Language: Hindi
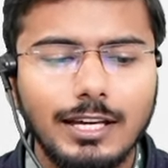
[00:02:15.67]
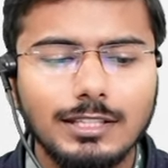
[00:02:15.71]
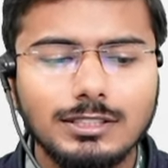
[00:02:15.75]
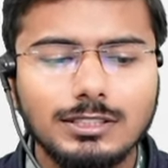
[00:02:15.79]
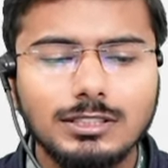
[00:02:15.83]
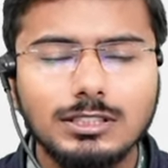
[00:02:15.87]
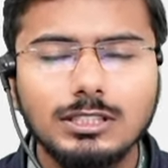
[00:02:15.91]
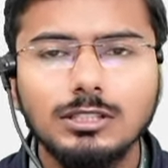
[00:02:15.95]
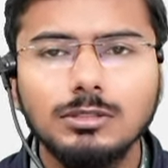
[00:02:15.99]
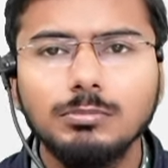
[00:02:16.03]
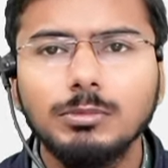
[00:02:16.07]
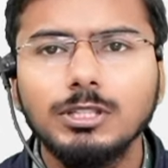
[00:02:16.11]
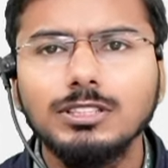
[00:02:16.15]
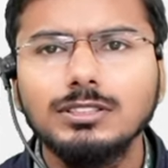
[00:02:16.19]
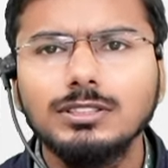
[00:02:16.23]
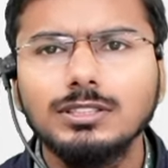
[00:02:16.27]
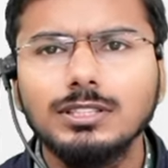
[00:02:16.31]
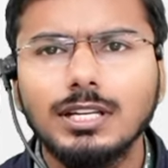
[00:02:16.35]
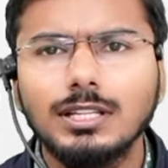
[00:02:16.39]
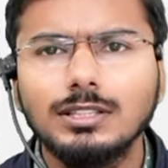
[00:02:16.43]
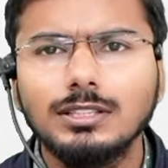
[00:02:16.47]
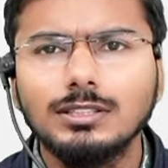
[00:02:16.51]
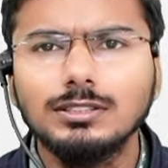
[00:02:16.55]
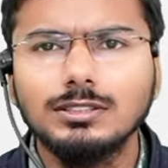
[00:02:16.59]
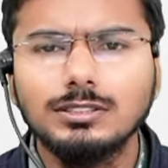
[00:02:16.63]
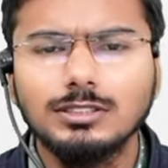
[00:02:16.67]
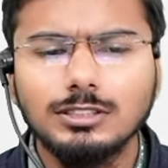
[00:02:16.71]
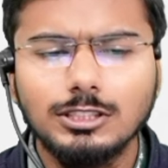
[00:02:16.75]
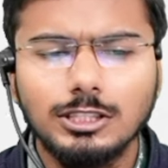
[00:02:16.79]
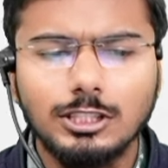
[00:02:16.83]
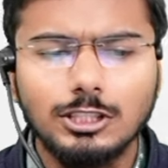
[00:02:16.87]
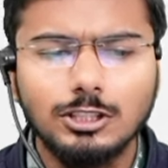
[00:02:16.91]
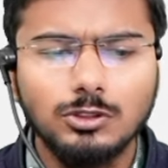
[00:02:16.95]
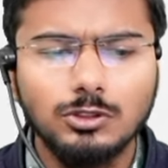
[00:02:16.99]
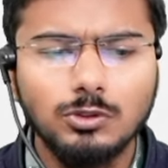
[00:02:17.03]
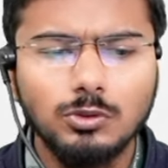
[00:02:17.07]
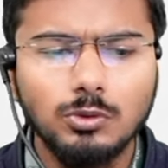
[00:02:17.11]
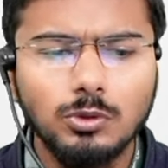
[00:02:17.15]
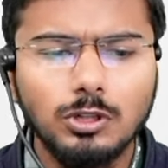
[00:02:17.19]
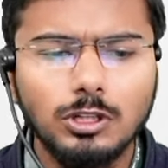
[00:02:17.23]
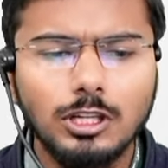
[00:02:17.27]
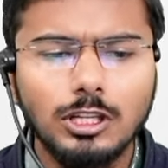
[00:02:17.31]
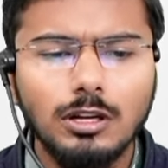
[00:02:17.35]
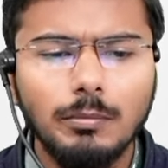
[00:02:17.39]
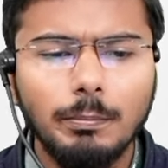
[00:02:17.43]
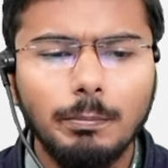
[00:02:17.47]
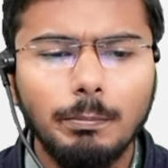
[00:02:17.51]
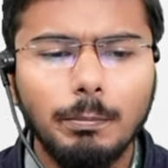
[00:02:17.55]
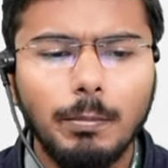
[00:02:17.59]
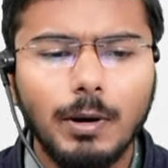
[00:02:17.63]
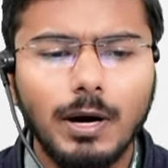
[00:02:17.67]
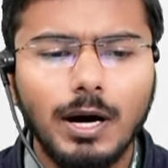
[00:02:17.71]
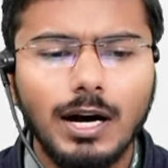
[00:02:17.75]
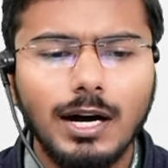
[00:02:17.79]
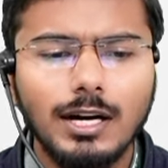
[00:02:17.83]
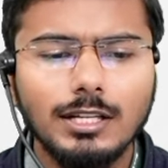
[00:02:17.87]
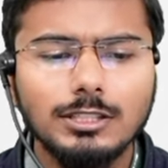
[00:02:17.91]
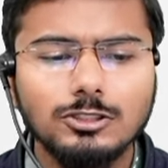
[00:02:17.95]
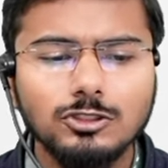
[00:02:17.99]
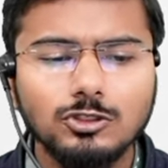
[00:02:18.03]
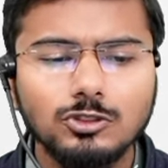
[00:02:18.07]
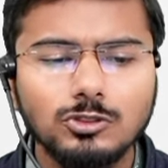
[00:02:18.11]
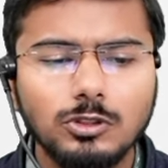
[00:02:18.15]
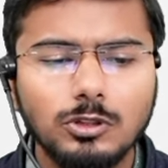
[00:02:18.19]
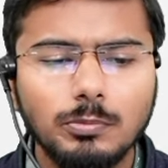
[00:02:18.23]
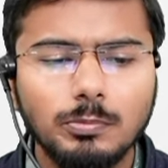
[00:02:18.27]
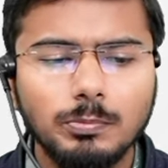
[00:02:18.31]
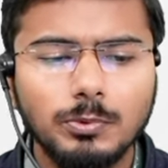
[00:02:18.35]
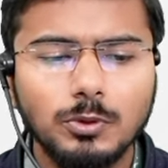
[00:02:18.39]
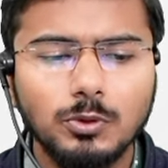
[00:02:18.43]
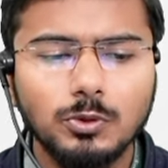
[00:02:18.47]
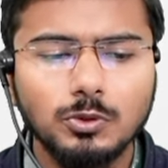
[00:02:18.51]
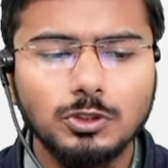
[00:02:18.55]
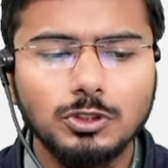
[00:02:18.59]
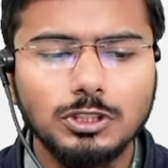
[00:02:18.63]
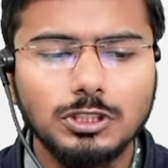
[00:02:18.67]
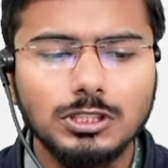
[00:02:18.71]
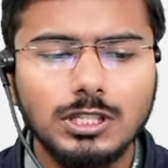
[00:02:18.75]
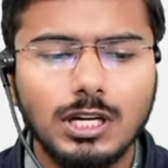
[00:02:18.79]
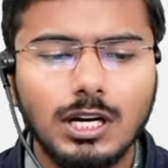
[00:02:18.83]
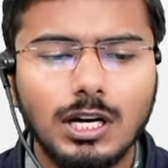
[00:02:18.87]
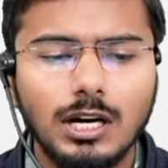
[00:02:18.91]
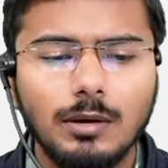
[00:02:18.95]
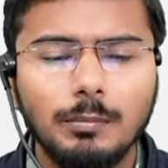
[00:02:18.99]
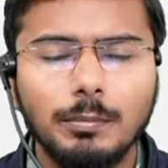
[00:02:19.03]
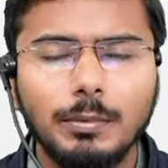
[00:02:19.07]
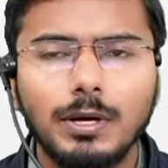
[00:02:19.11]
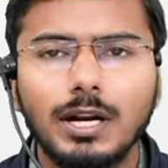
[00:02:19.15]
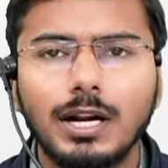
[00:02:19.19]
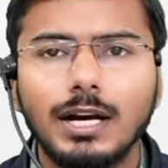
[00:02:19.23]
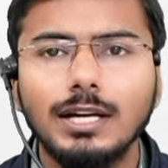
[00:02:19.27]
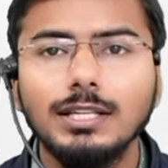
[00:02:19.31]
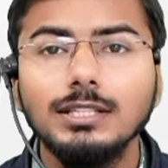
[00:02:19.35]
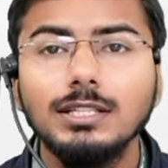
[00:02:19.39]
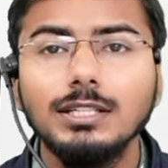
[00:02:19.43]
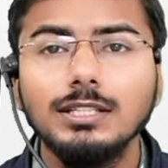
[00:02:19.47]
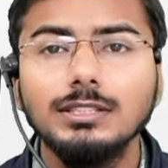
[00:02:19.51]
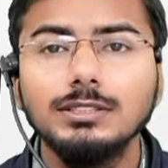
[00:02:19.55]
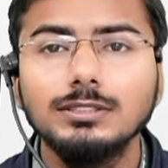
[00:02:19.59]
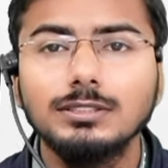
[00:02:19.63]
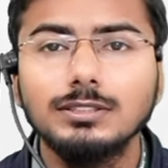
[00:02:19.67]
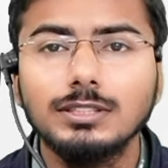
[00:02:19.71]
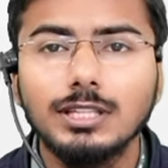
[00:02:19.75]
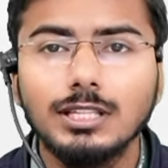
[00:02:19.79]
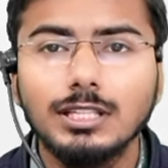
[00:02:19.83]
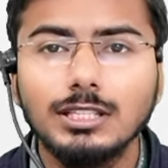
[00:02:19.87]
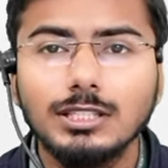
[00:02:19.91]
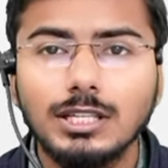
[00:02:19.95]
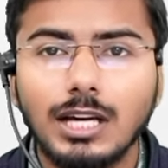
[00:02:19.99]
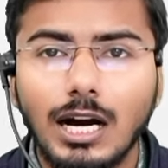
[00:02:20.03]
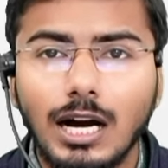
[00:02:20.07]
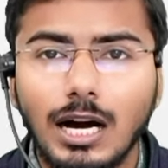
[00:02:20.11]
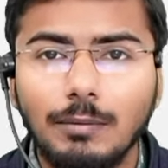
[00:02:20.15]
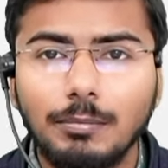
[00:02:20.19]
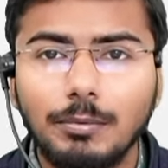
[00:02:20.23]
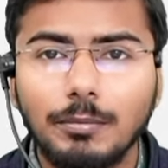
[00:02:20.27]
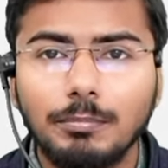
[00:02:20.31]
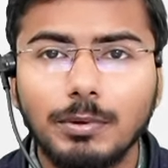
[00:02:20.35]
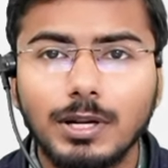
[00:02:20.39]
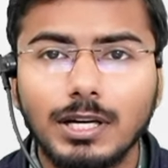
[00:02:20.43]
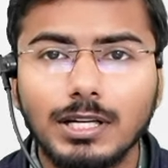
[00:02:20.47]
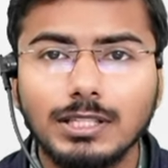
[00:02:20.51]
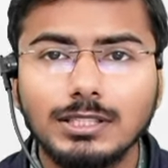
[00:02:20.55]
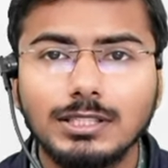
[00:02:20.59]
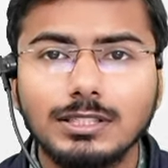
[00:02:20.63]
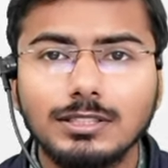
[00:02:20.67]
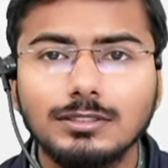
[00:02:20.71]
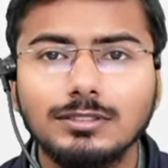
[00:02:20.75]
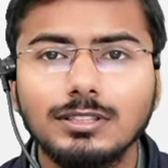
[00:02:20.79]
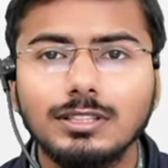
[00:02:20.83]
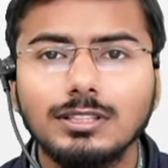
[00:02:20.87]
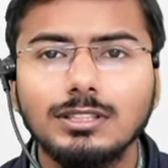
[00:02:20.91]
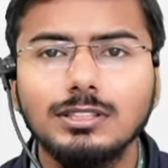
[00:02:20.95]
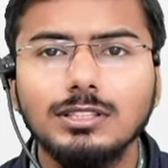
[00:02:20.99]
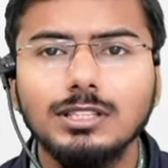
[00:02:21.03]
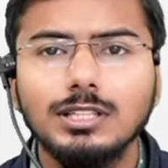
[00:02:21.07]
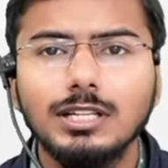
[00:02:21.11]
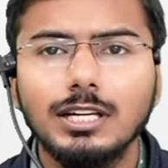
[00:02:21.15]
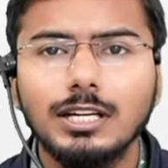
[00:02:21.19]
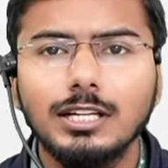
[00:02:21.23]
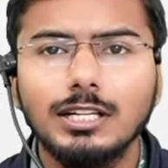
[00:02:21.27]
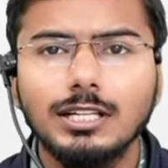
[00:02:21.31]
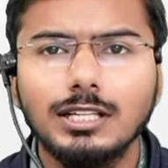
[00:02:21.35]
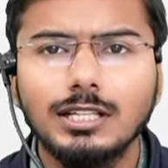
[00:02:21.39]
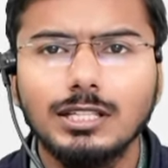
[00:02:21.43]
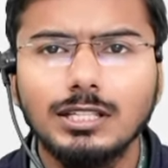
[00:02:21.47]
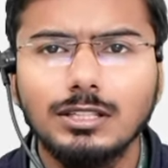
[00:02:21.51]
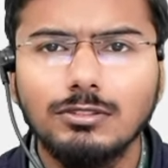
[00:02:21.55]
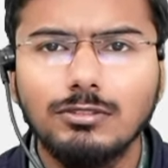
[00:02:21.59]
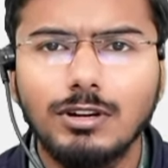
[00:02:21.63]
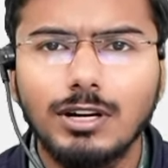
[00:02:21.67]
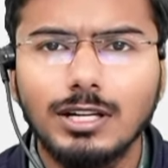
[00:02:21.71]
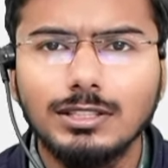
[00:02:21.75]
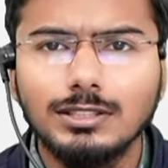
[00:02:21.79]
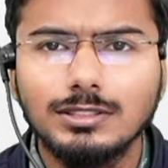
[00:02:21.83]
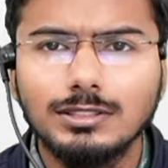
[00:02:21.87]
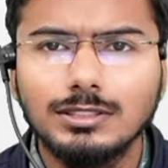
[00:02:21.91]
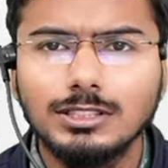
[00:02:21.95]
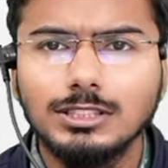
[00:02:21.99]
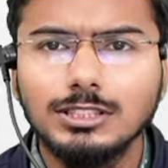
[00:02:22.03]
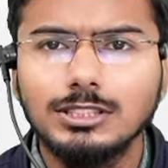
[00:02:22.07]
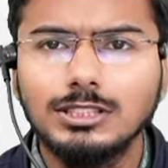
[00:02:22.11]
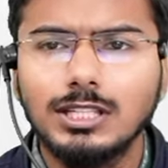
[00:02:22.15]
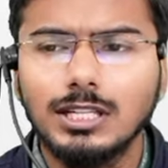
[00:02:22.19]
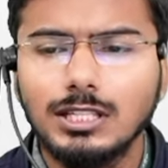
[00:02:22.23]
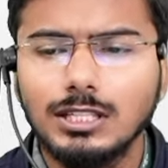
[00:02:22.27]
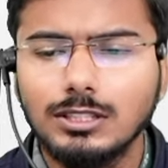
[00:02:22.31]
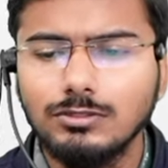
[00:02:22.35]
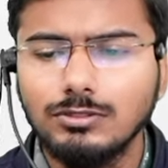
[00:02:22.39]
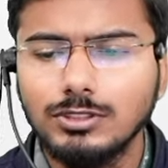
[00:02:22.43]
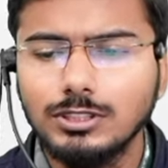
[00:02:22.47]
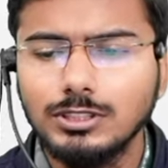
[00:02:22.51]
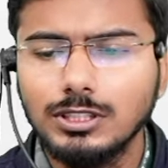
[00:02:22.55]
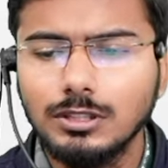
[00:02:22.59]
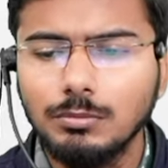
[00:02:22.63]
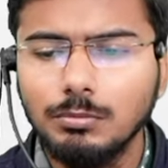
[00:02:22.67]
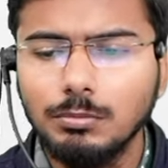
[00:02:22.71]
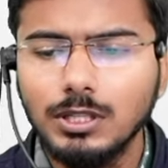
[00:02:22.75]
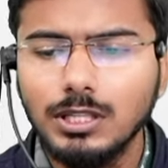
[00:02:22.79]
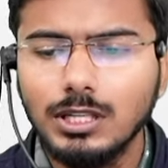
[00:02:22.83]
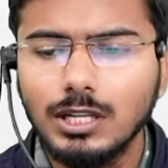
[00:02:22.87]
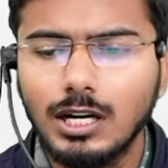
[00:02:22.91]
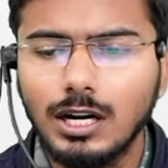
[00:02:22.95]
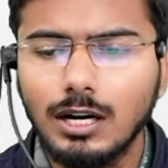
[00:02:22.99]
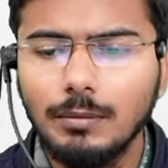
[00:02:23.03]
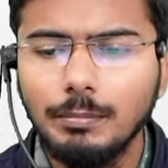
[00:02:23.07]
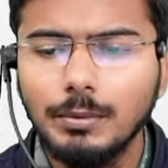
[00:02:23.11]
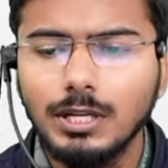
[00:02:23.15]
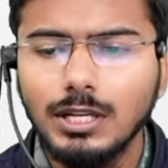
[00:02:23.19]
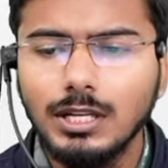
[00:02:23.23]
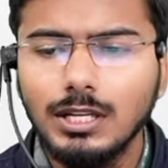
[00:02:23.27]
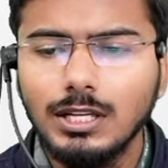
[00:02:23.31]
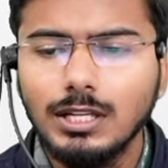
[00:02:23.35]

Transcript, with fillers: टी में सैंतीस ये टोटल 500 पोस्ट यहां पर आई है जिसके लिए आप अप्लाई कर सकते हैं कैटेगरी वाइज सीट का डिवीजन भी आप